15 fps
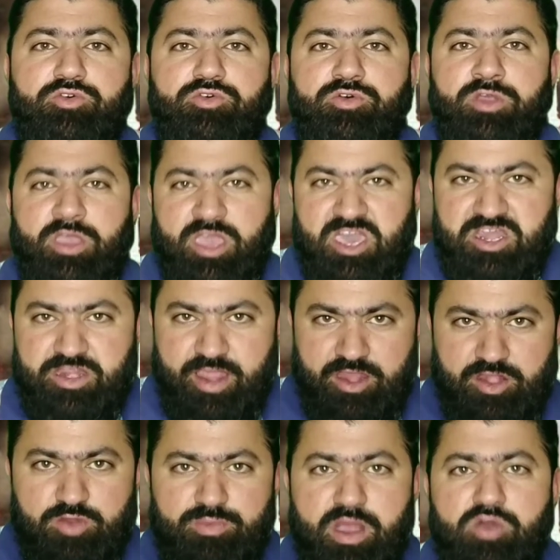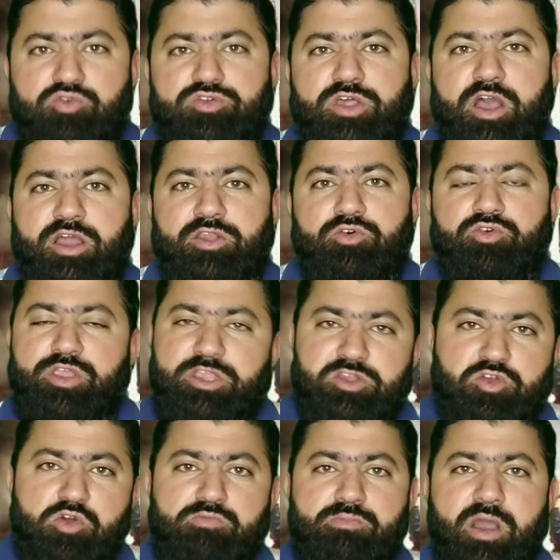लो रहनुमा उठा लो
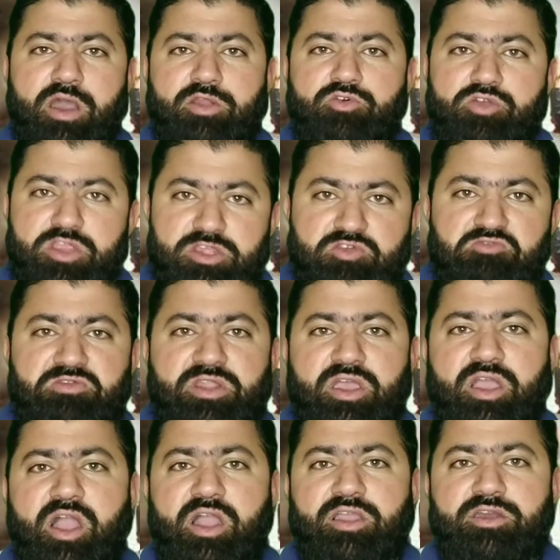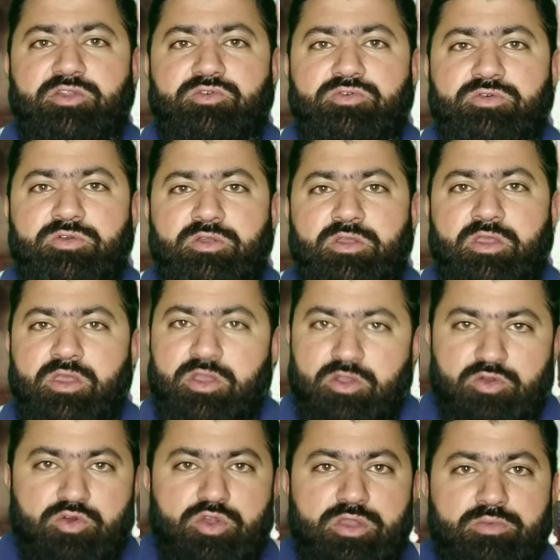इनको मारो इनको नंगा करो
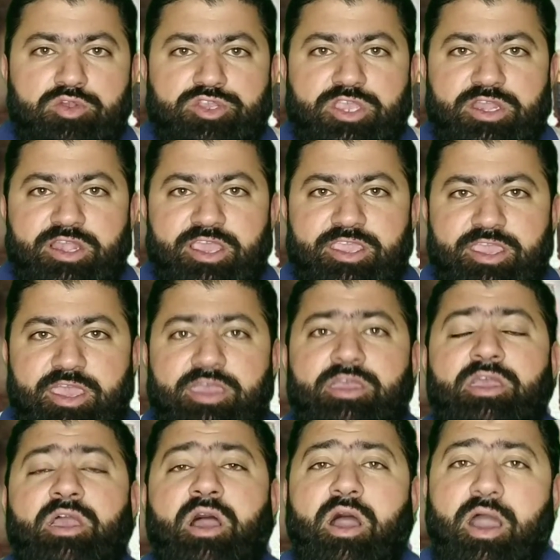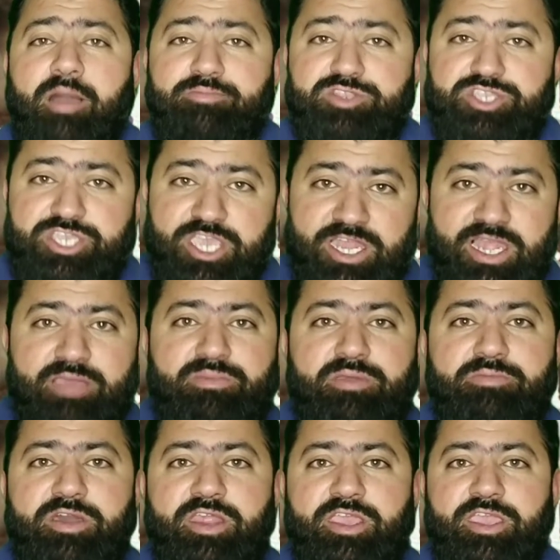कोई मुश्किल नहीं है हम जेलें भी
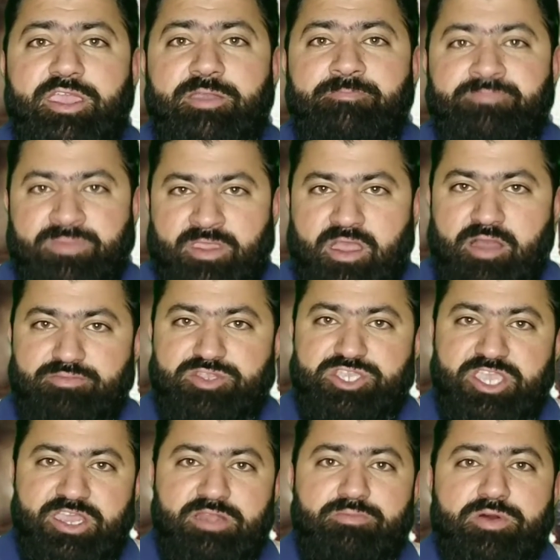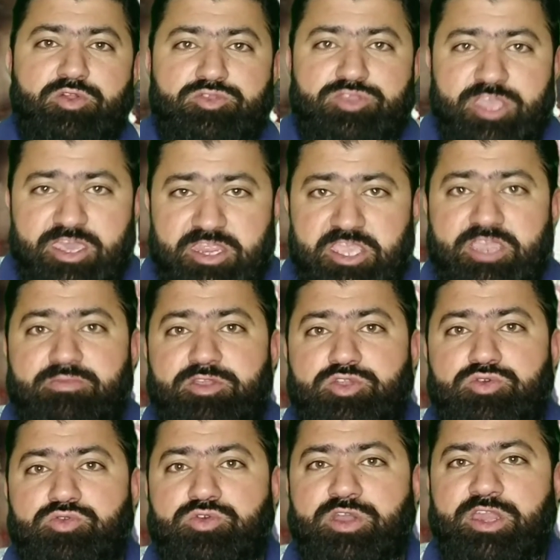भरेंगे हम जेल भरो तहरीक भी
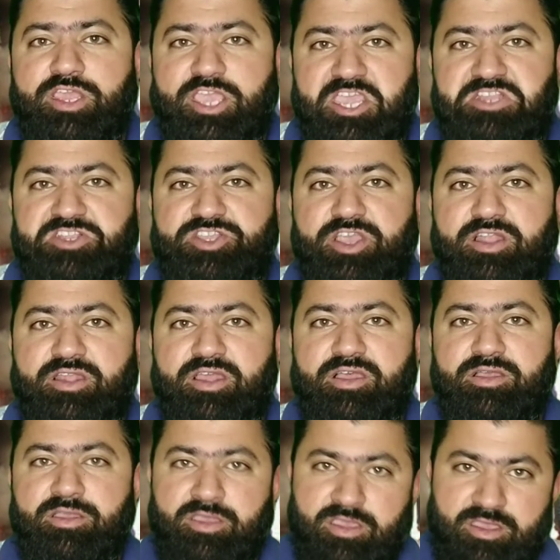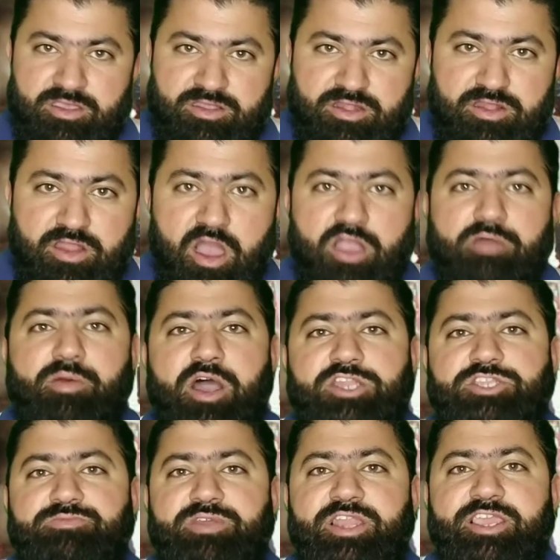शुरू करेंगे इन लॉन्ग
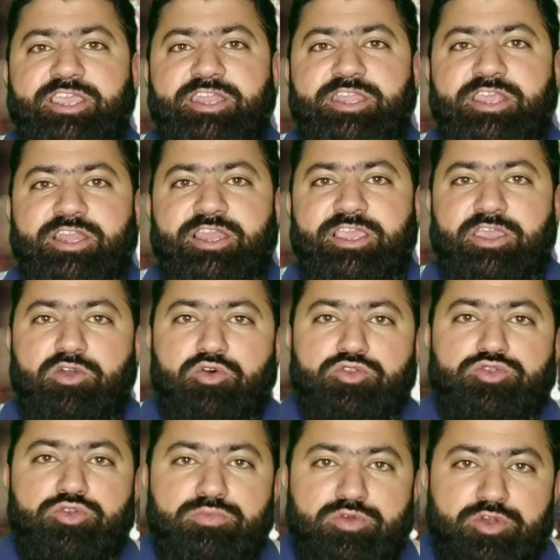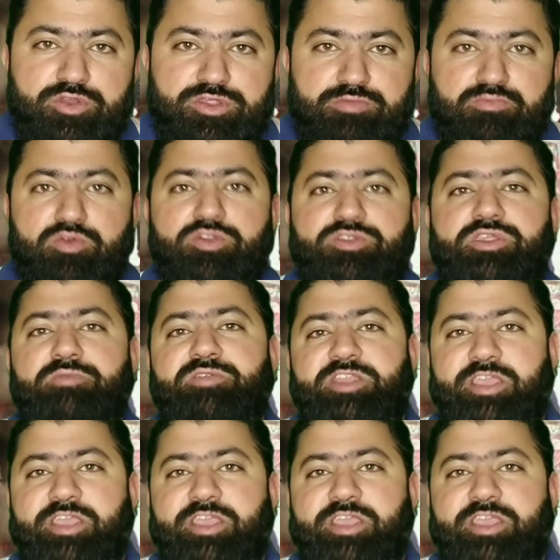मार्च भी लेके निकलेंगे और तुमको इस मुल्क से भी